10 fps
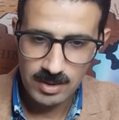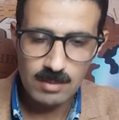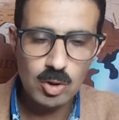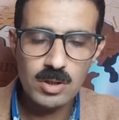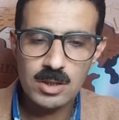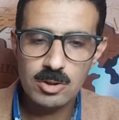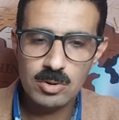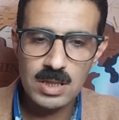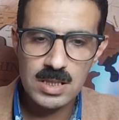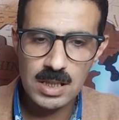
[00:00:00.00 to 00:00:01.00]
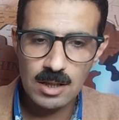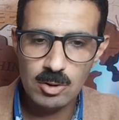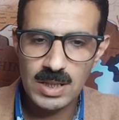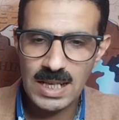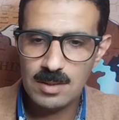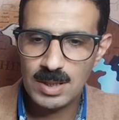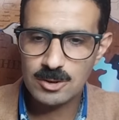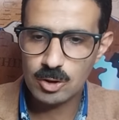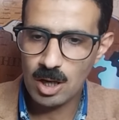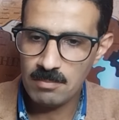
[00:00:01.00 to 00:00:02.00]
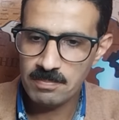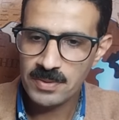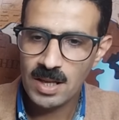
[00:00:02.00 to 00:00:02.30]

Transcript: ديمقراطيون يستغلون كلمات ترامب